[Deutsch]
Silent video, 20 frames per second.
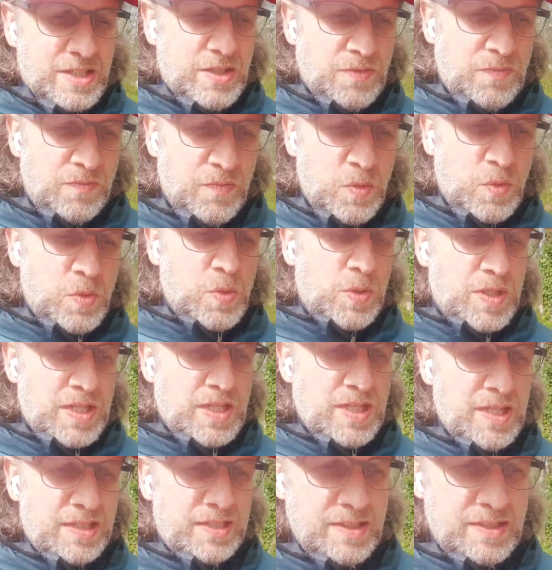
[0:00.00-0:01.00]
wo
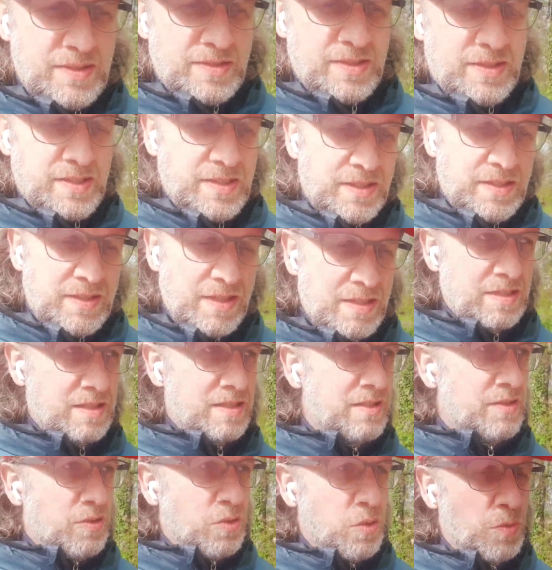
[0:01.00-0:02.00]
das äh,
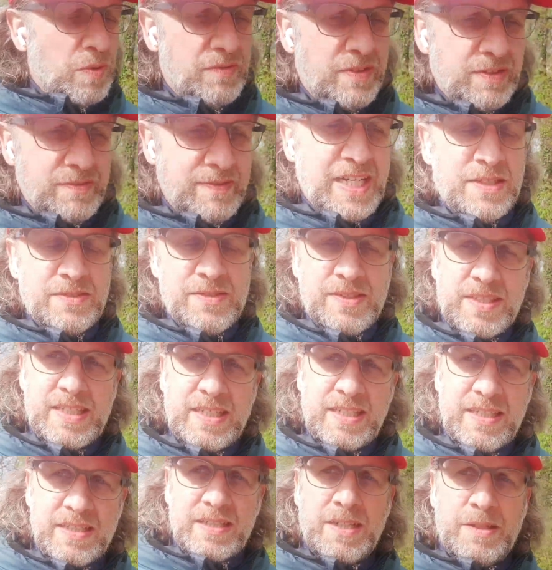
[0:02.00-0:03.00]
ein
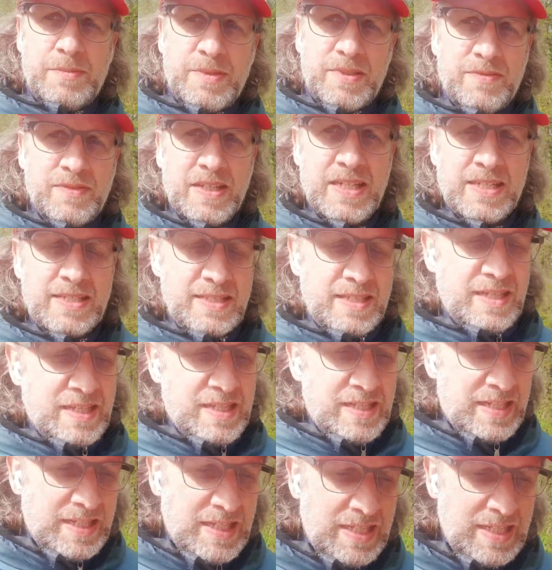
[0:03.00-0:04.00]
Oberverwaltungsgericht, glaube ich, war es,
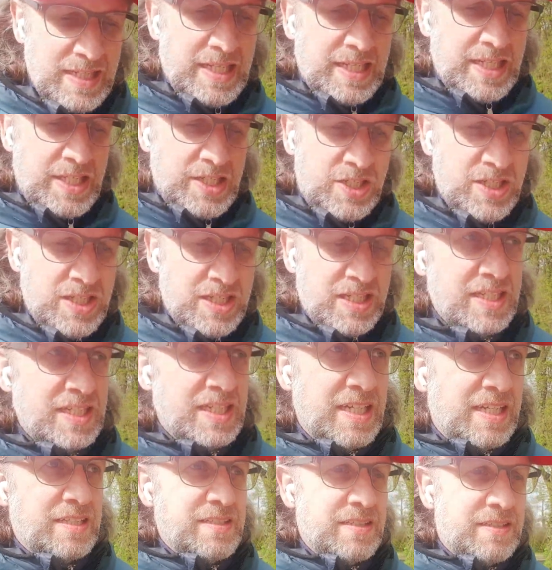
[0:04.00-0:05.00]
entschieden
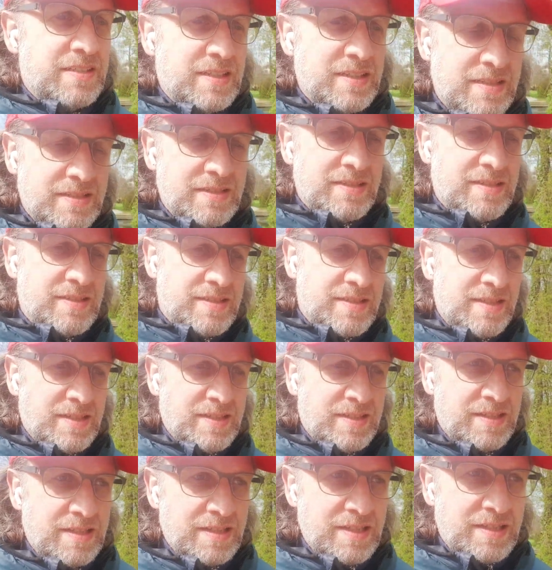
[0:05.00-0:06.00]
hat, dass es äh,
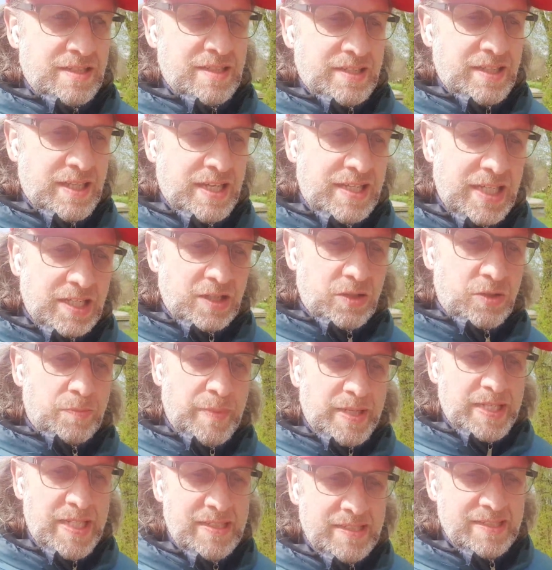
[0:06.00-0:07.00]
kein
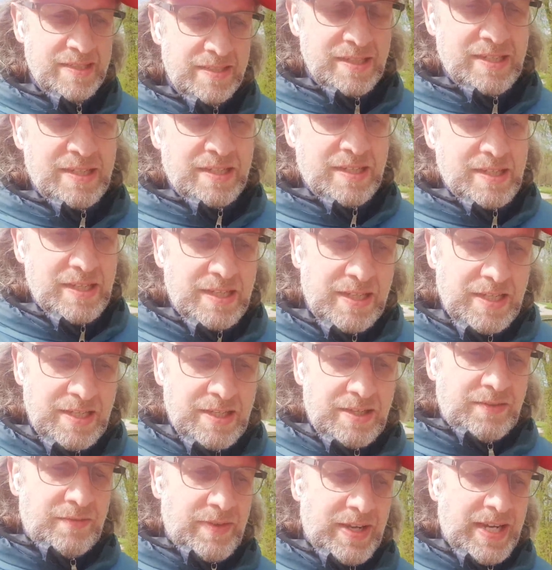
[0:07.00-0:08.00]
Argument ist,
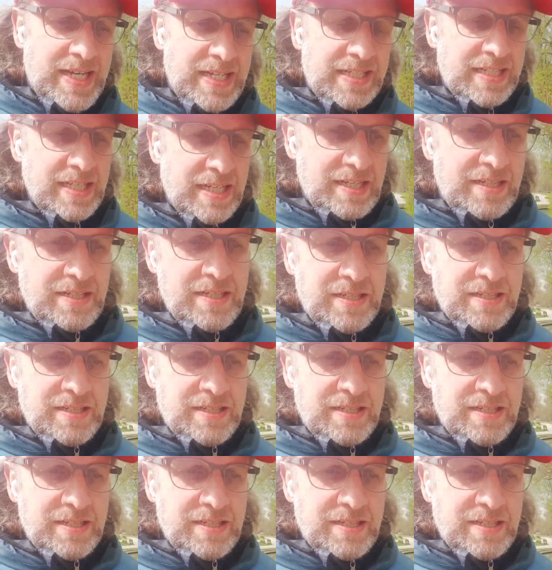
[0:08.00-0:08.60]
weil ja